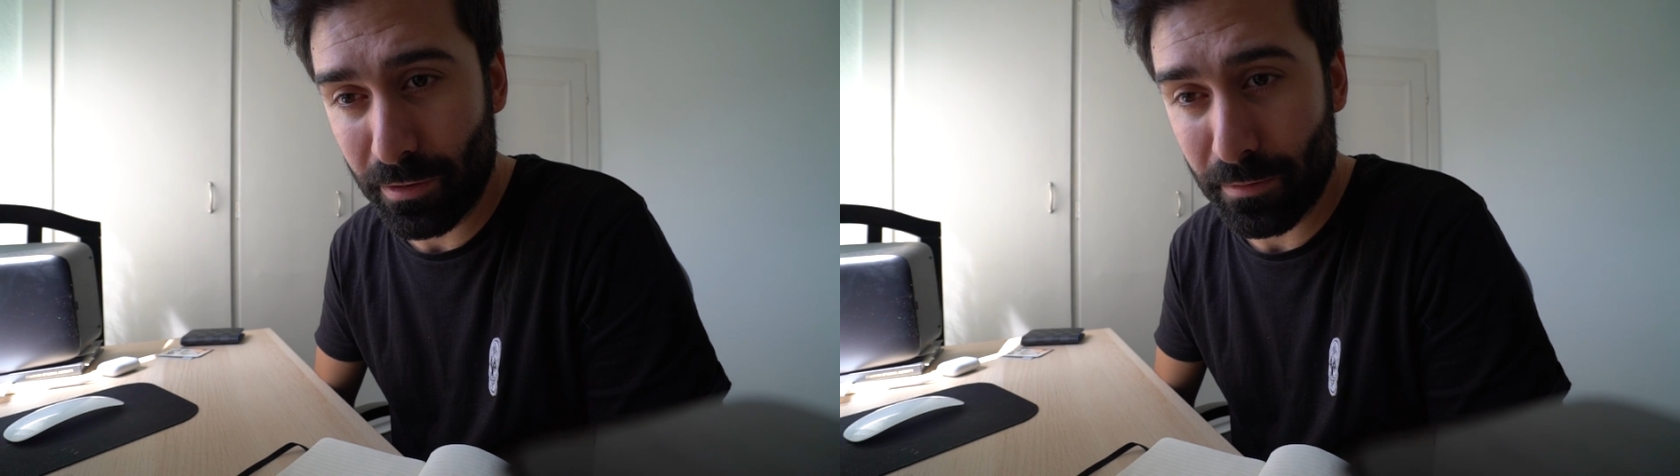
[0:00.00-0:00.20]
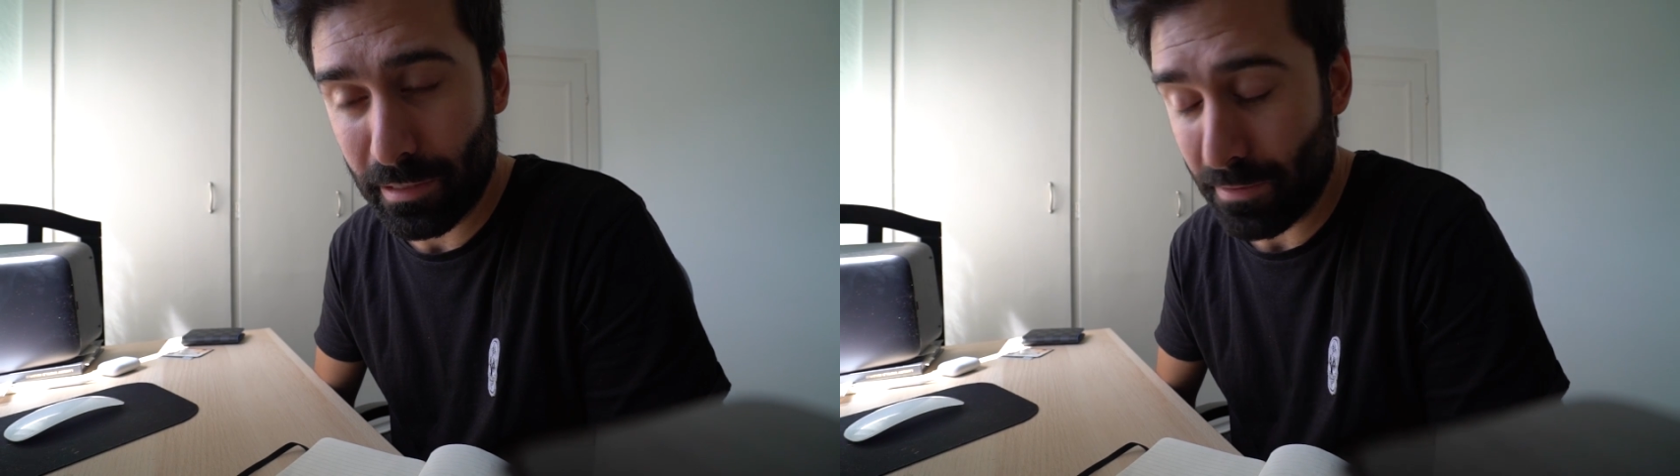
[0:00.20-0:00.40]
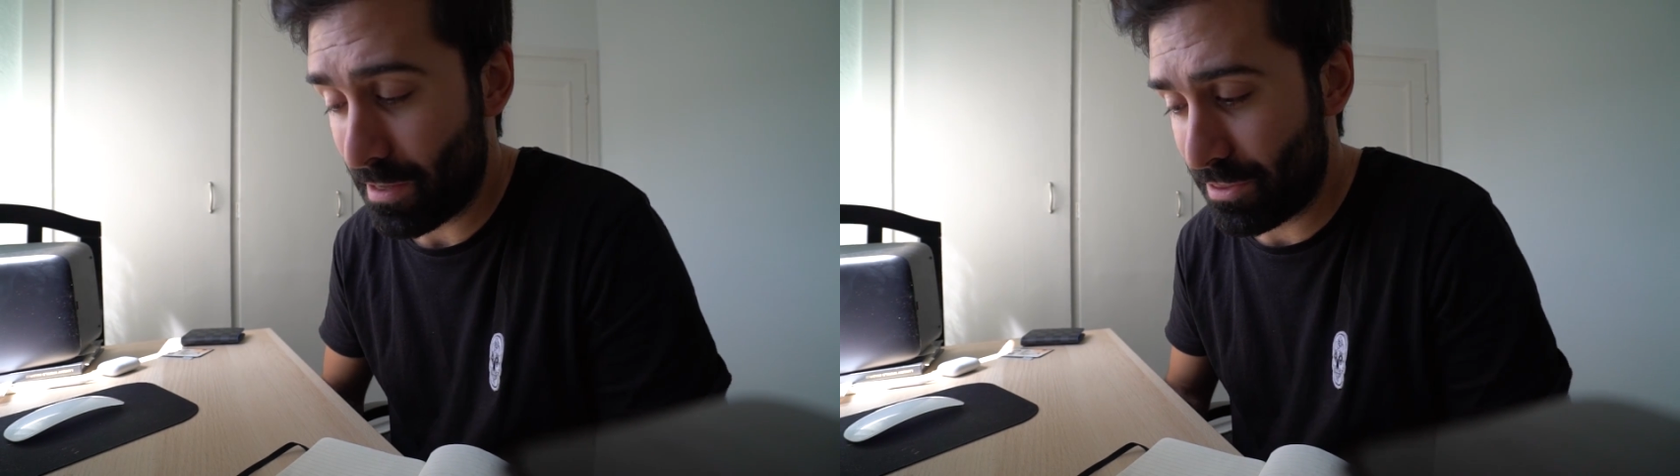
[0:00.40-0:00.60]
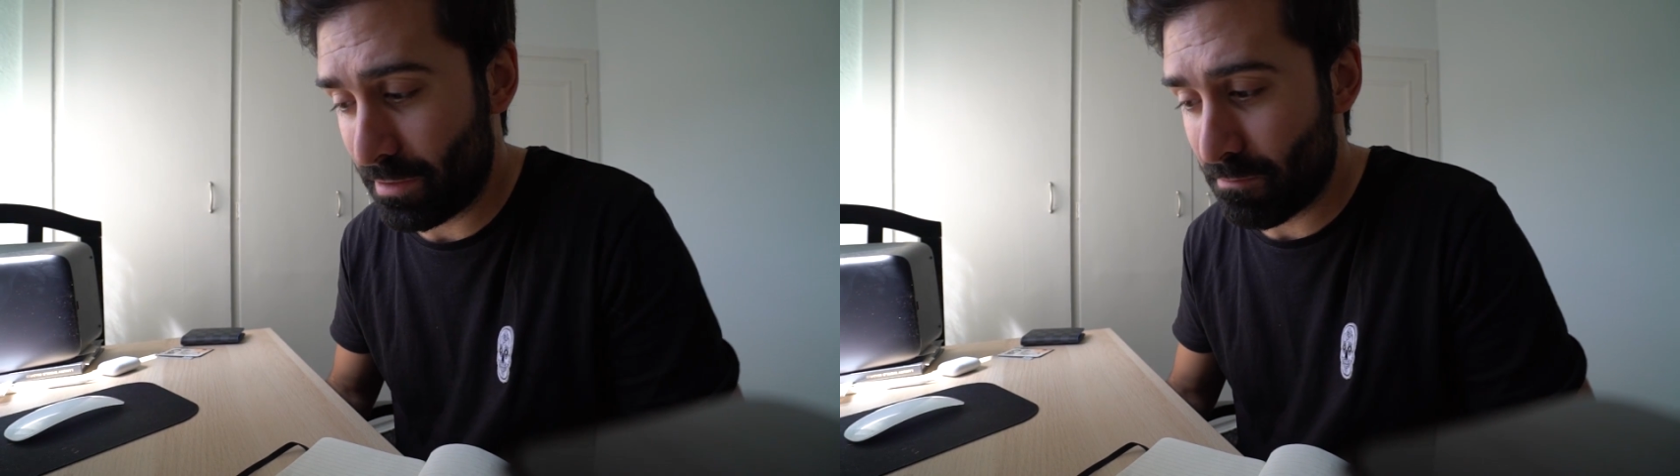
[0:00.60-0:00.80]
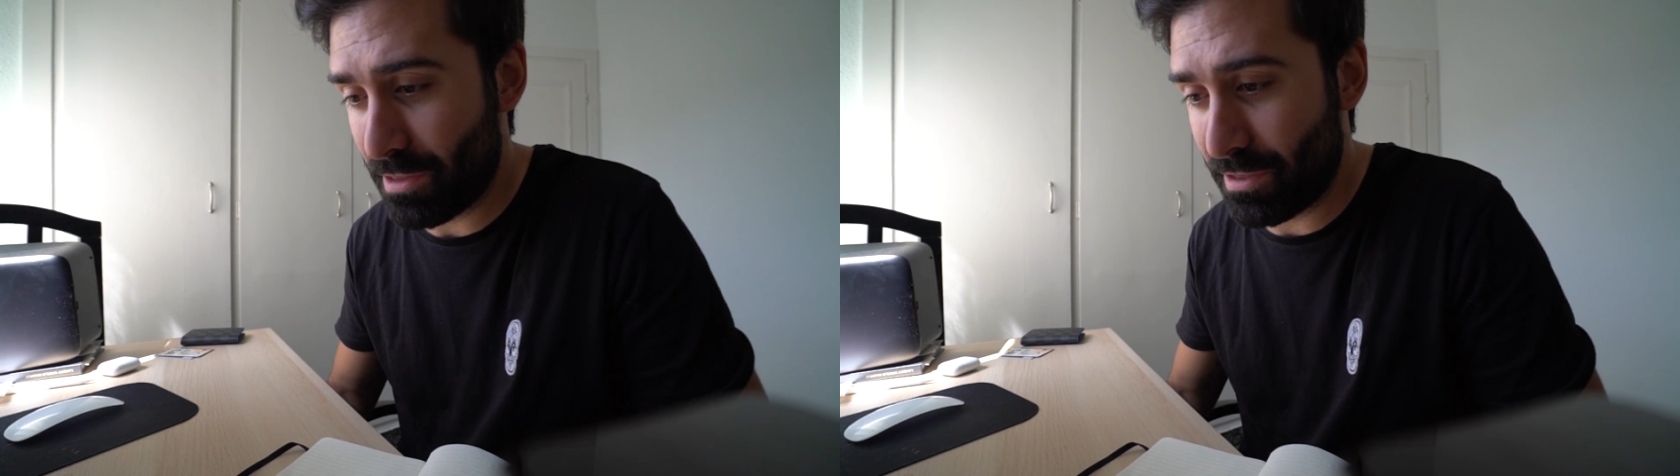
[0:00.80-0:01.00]
Iba a decir
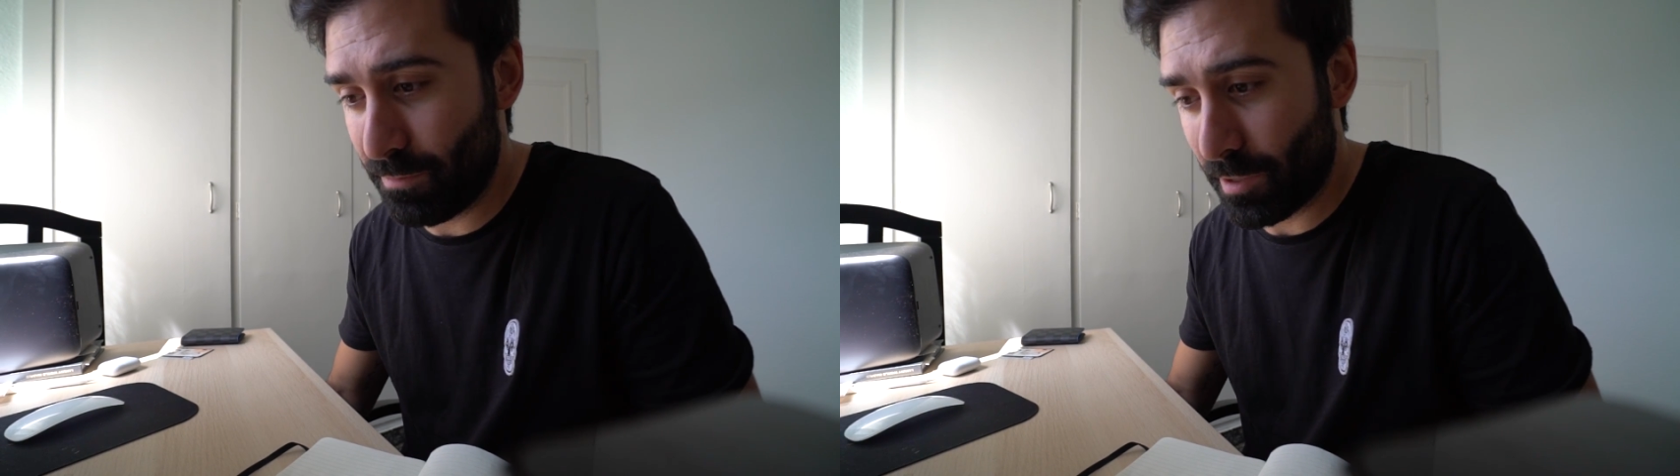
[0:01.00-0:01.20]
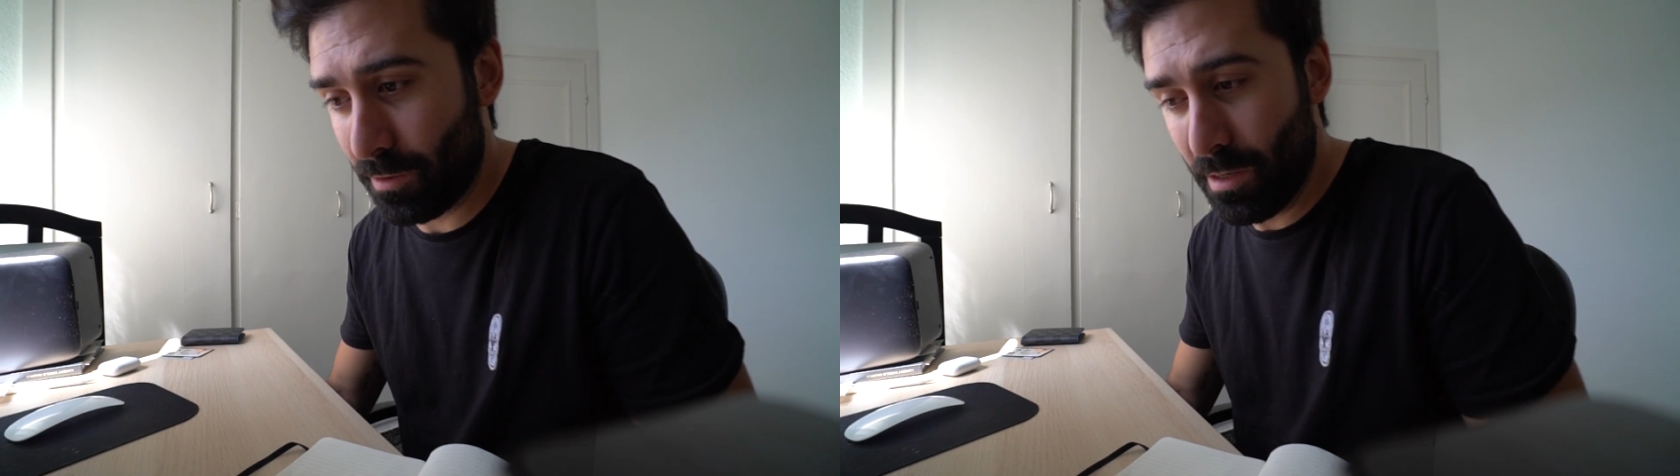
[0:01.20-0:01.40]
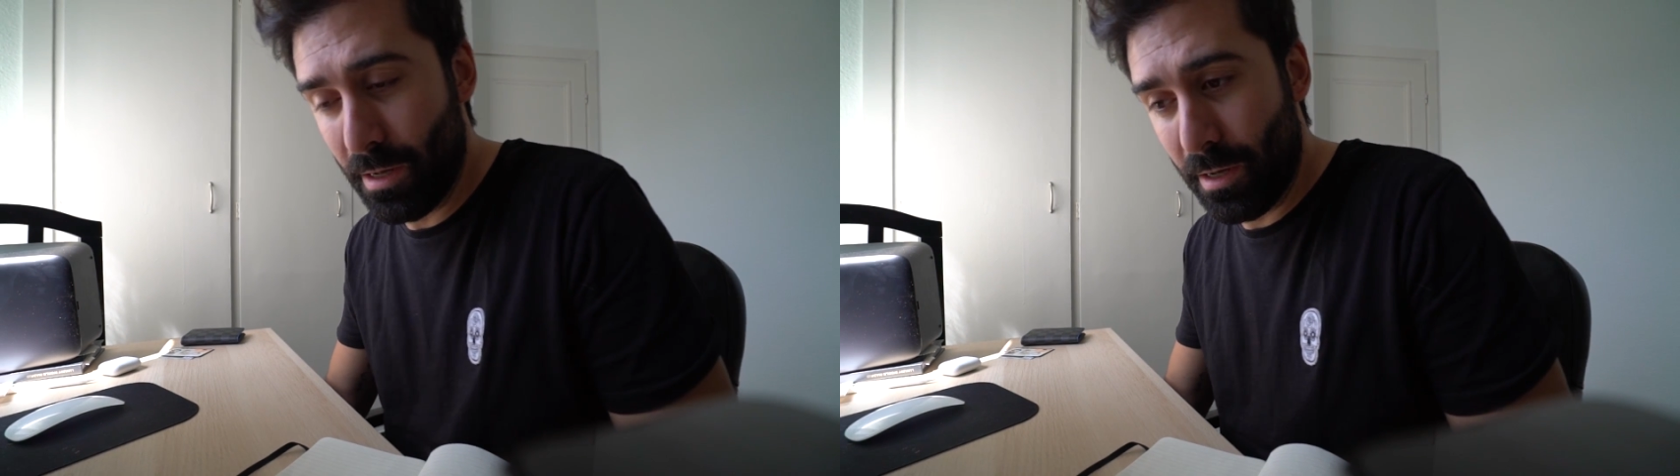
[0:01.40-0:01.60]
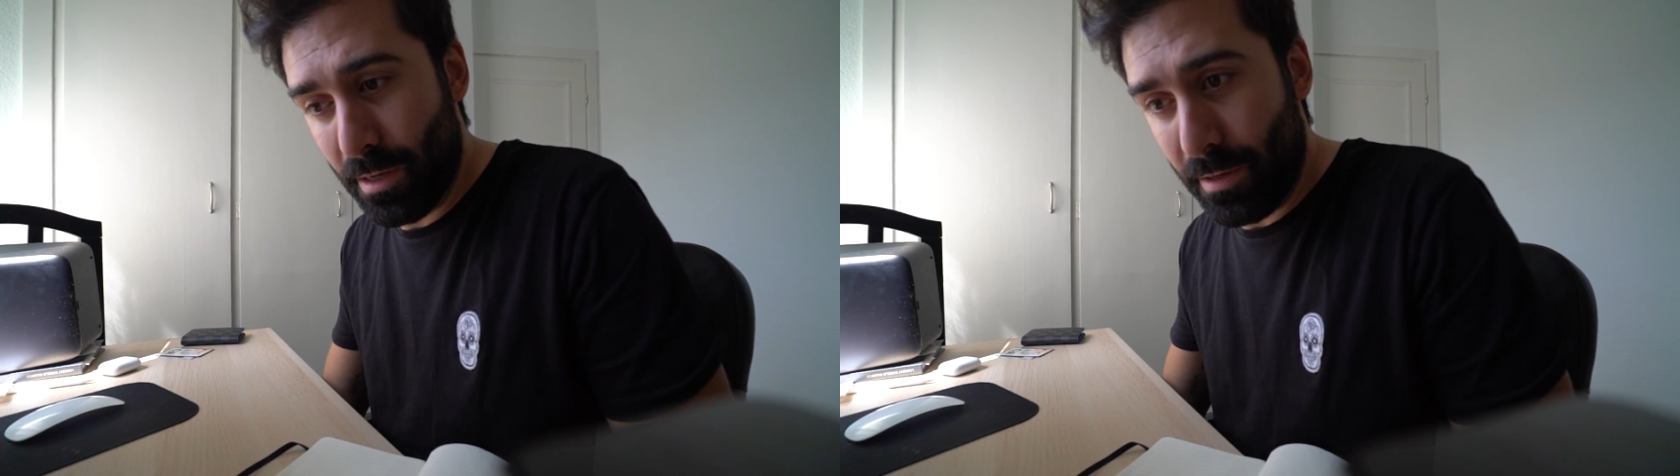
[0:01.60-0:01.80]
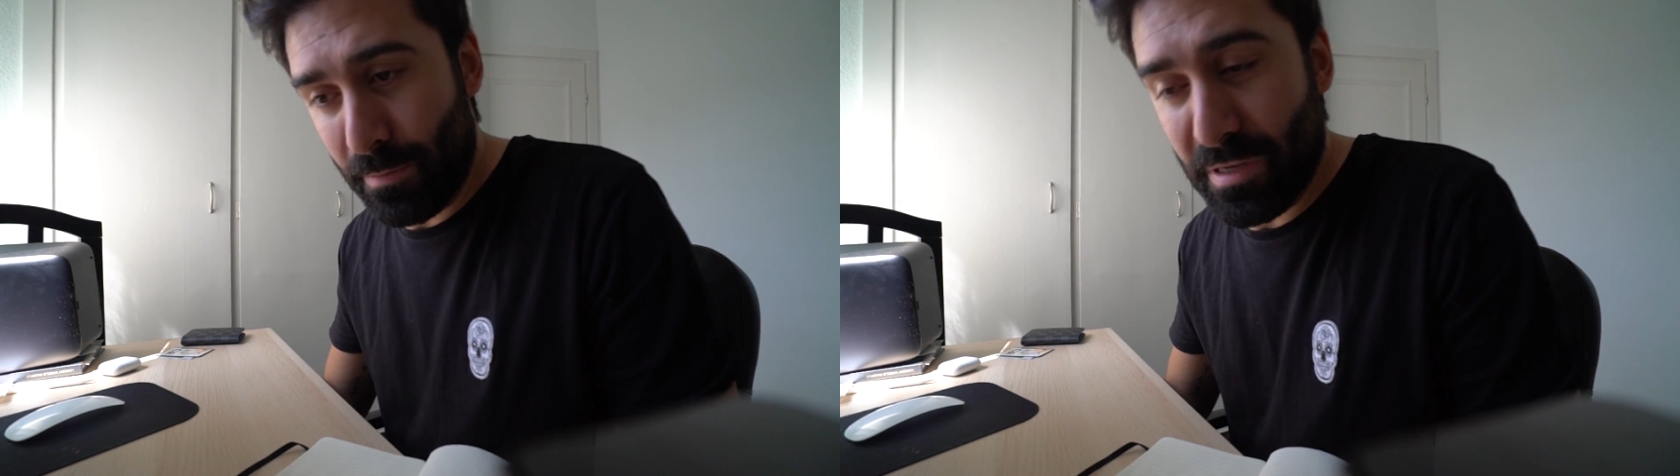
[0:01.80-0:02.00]
imbécil, pero
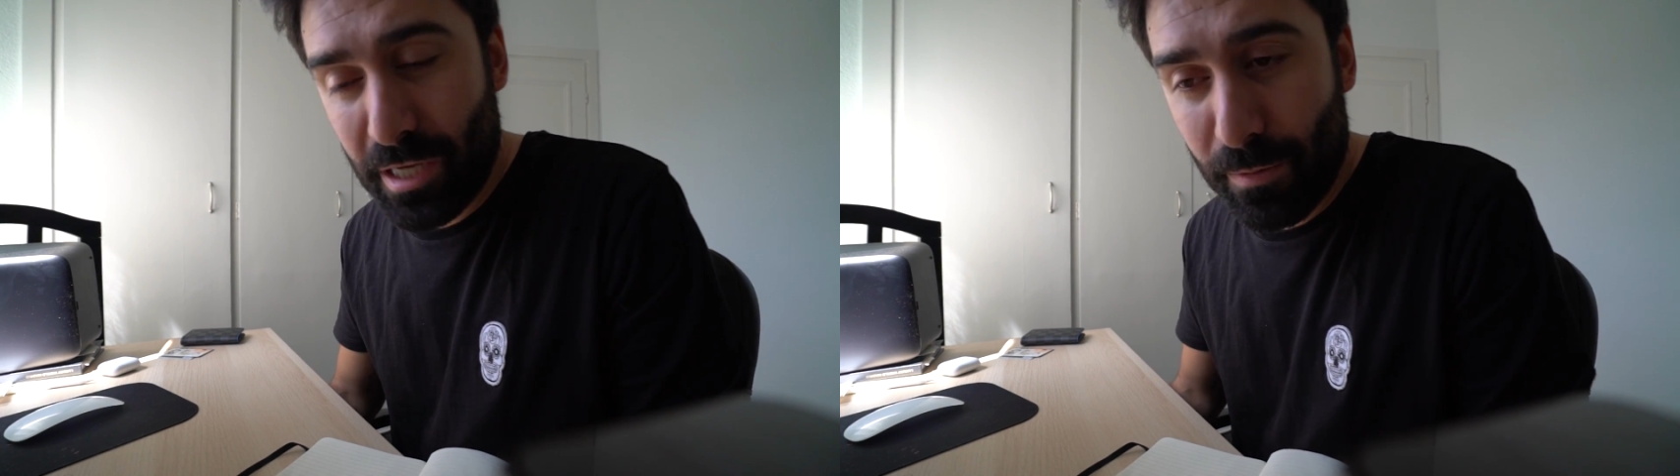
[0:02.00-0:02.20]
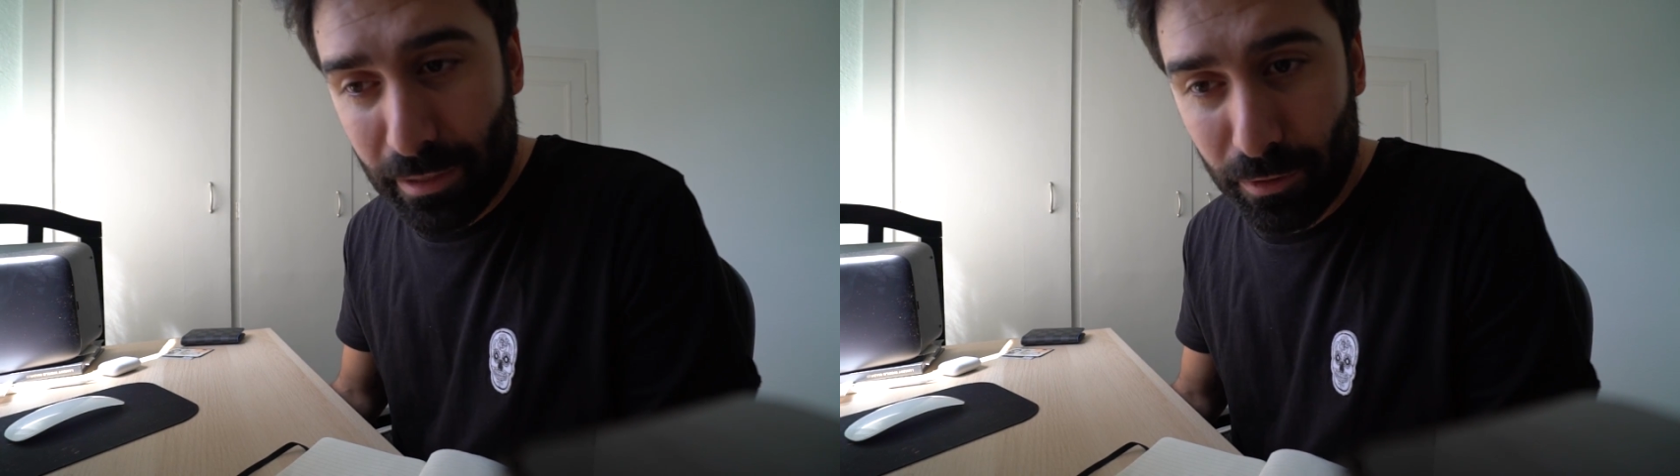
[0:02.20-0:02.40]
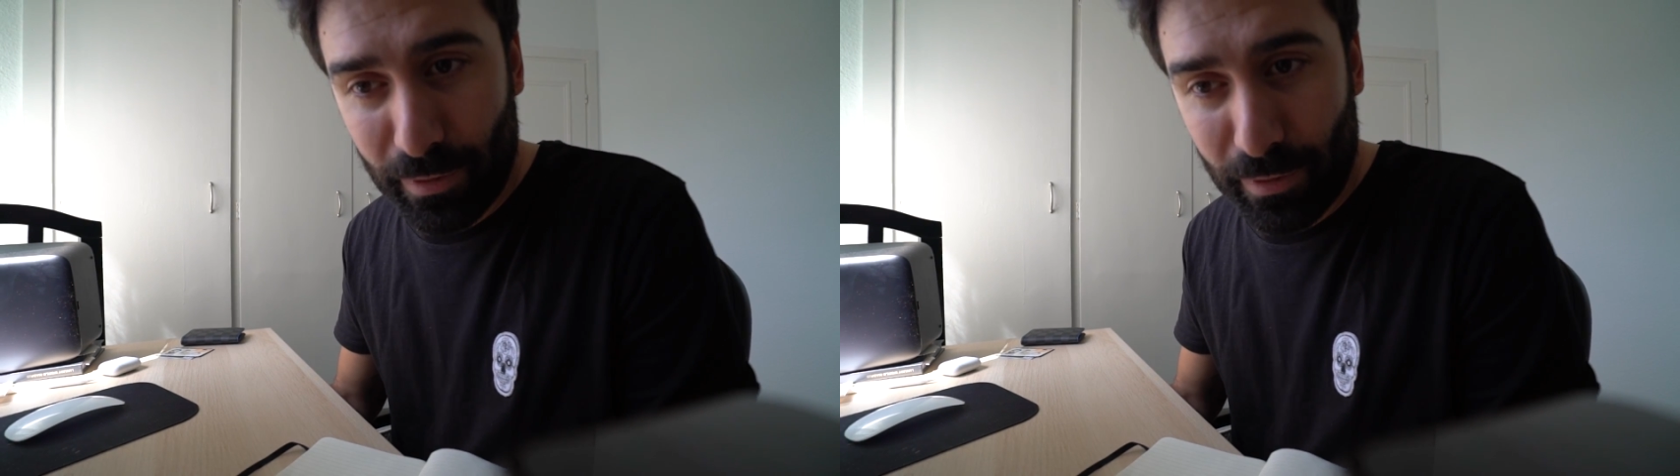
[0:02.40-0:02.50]
invisible, ¿no?